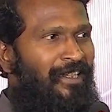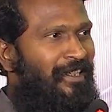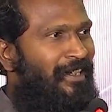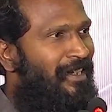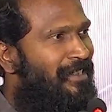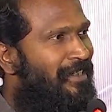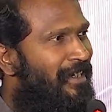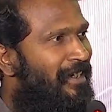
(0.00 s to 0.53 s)

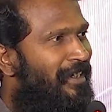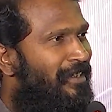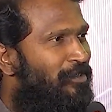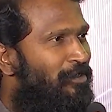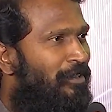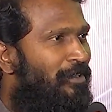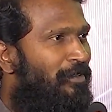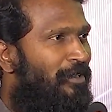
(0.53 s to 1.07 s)
ரெட் ஜெயண்ட்டுக்கு
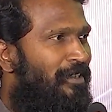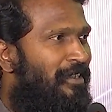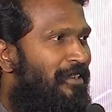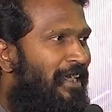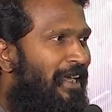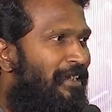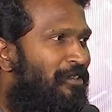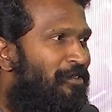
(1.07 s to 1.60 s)
சொல்லணும் அந்த
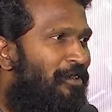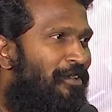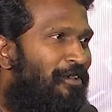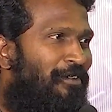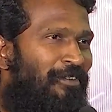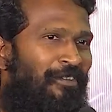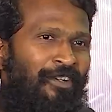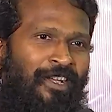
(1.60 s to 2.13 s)
தேங்க்ஸ்
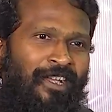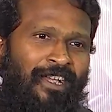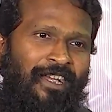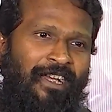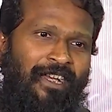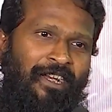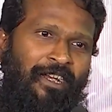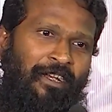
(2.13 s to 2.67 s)
சொல்லணும்
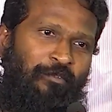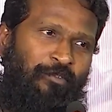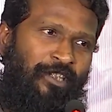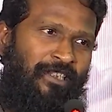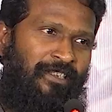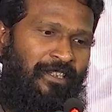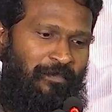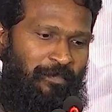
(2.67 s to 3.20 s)

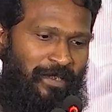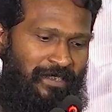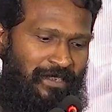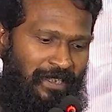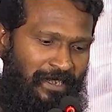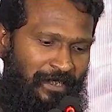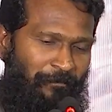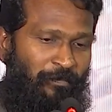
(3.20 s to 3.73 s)
உதய் சார்
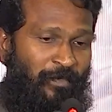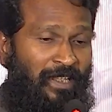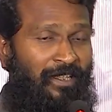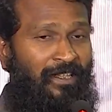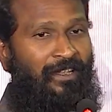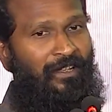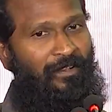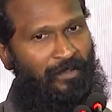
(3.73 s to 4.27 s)
பேசினாங்க
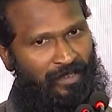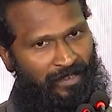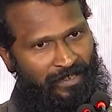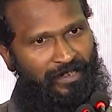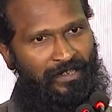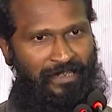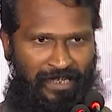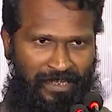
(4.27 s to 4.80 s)

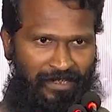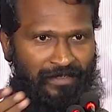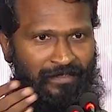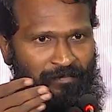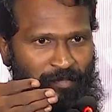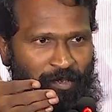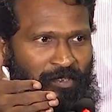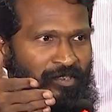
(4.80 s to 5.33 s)
நான்
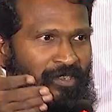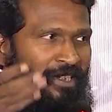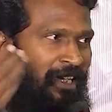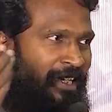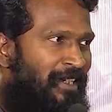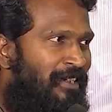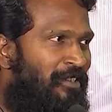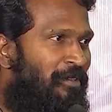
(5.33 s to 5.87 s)
ப்ரொடியூசர்கிட்ட
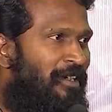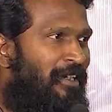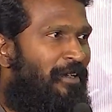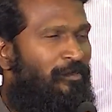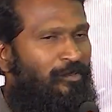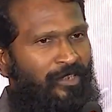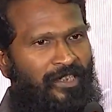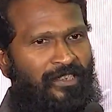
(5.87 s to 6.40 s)
அடிக்கடி
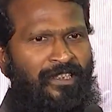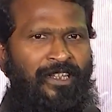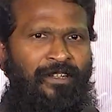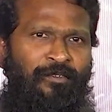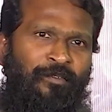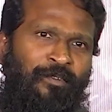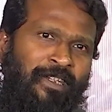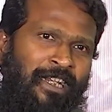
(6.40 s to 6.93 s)
சொல்லியிருக்கேன் உதய் சார்
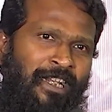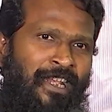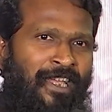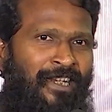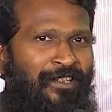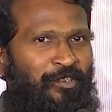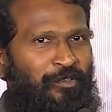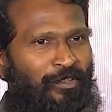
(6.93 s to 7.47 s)
நல்லா
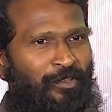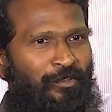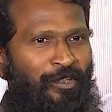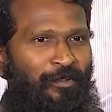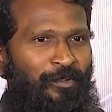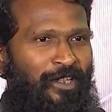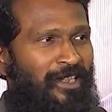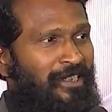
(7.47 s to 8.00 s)
இருக்குன்னு சொல்கிறது
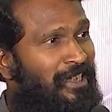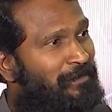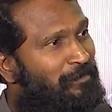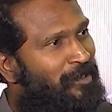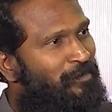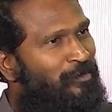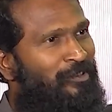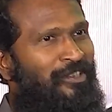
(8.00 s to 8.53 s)
கூட ஓகே
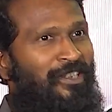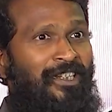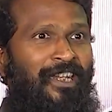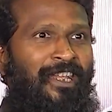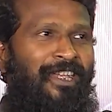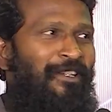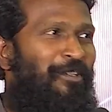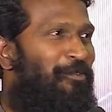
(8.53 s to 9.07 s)
சண்முகமூர்த்தி சார்
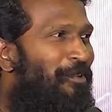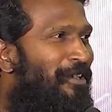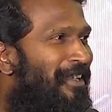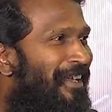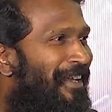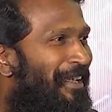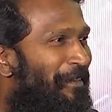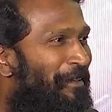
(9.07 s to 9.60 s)
நல்லா இருக்குன்னு
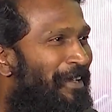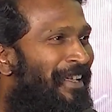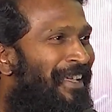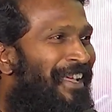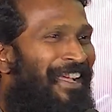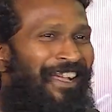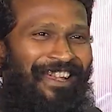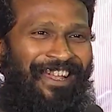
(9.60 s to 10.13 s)
சொல்லிட்டாரு அது
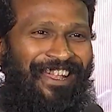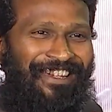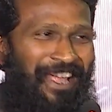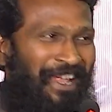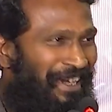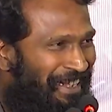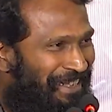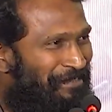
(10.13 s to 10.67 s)

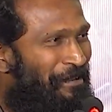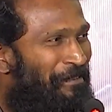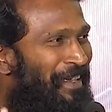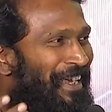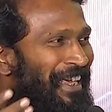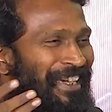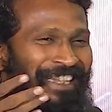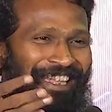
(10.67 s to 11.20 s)
நான் நிஜமாகவே
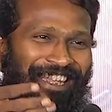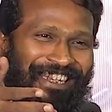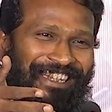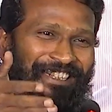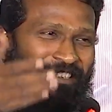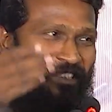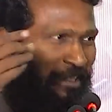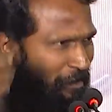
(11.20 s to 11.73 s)
கேட்டேன்
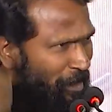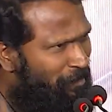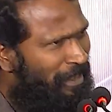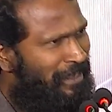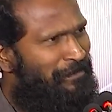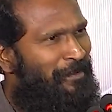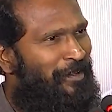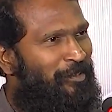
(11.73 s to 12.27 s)

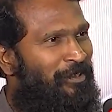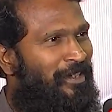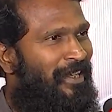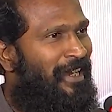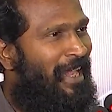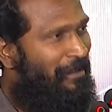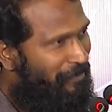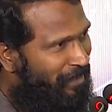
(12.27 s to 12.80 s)
நிஜமாகவே
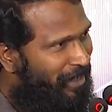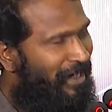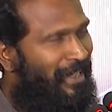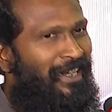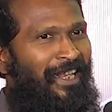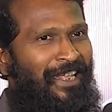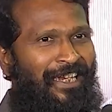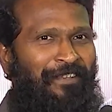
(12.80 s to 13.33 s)
சொன்னார்னா அவரே
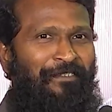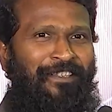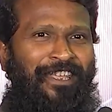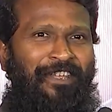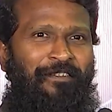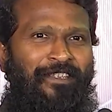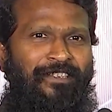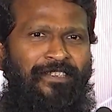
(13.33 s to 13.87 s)
எனக்கு லைனில்
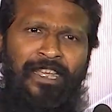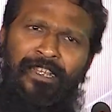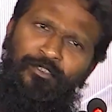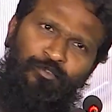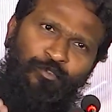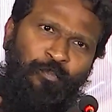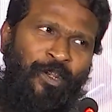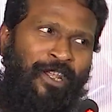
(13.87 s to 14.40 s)
வந்தார் வந்து சார்
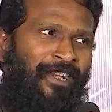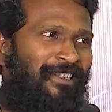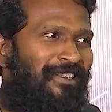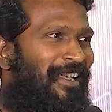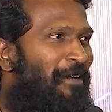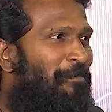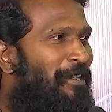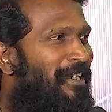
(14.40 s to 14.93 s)
சூப்பராக இருக்குது
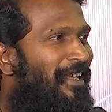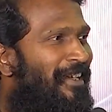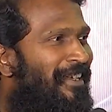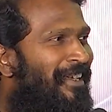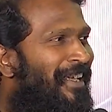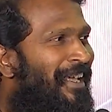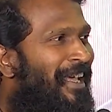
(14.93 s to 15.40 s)
சார் அப்படின்னாரு